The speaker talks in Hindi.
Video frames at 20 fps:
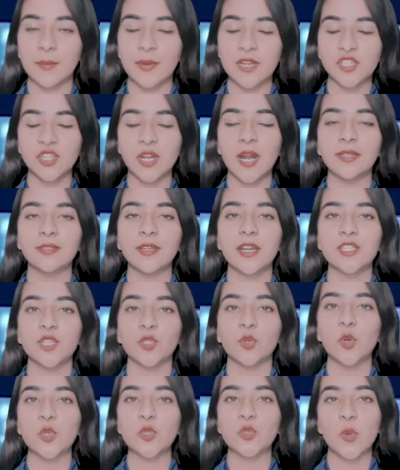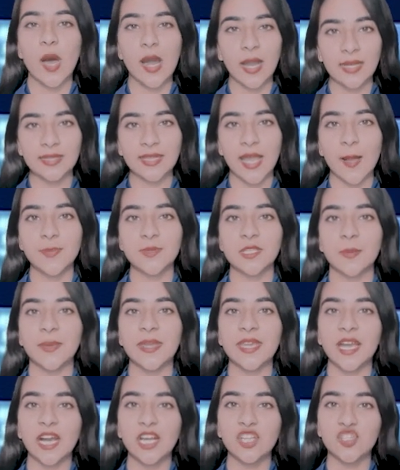नमस्कार दर्शकों स्वागत है आप
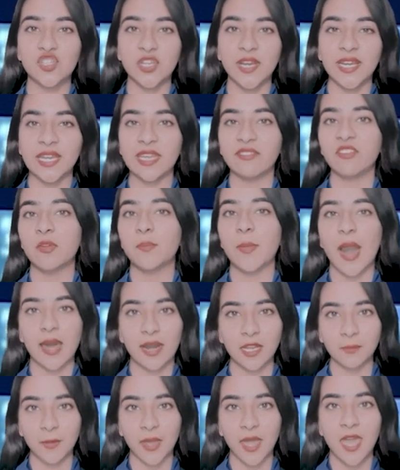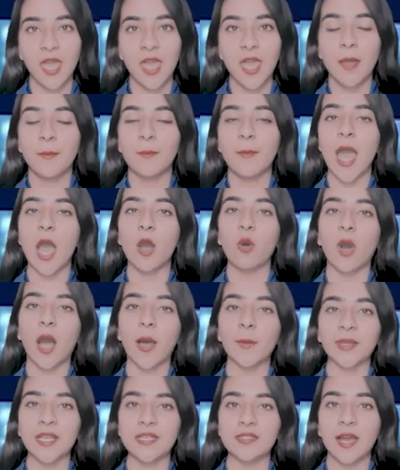सभी का जे टीवी भारत में मैं हूं
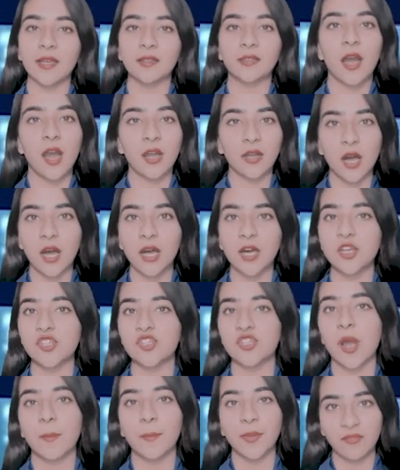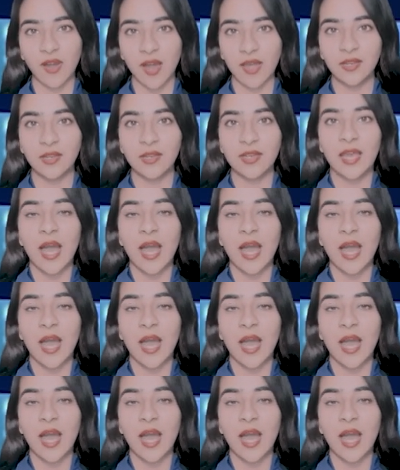आपके साथ आकांक्षा पिवाल